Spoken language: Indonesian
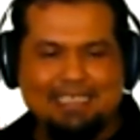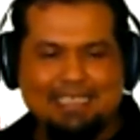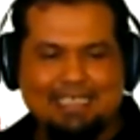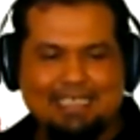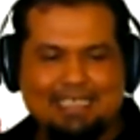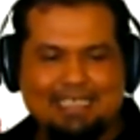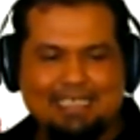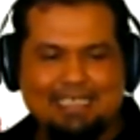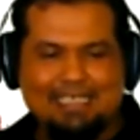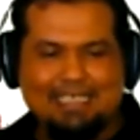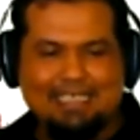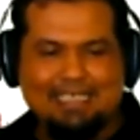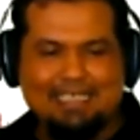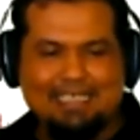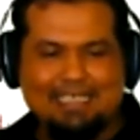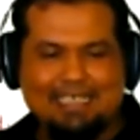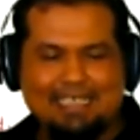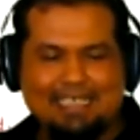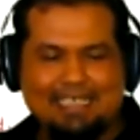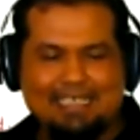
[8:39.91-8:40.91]
adalah
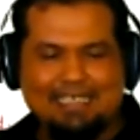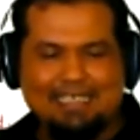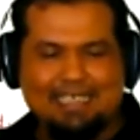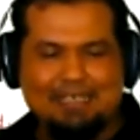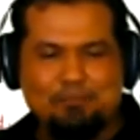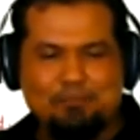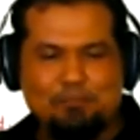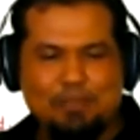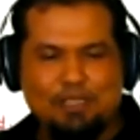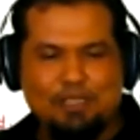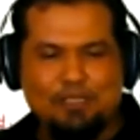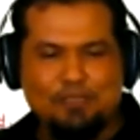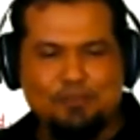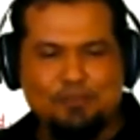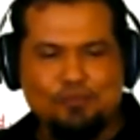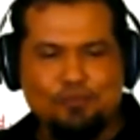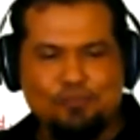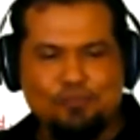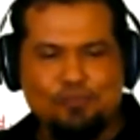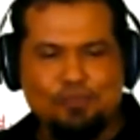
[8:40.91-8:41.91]
daerah
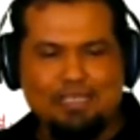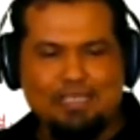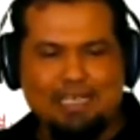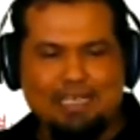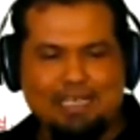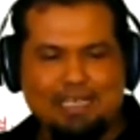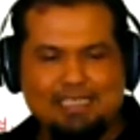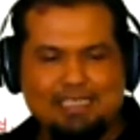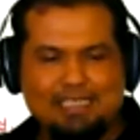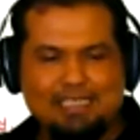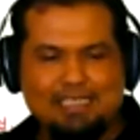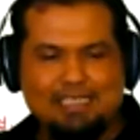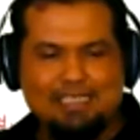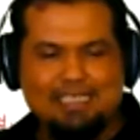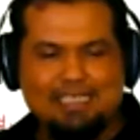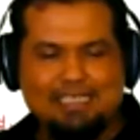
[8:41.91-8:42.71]
penentu dari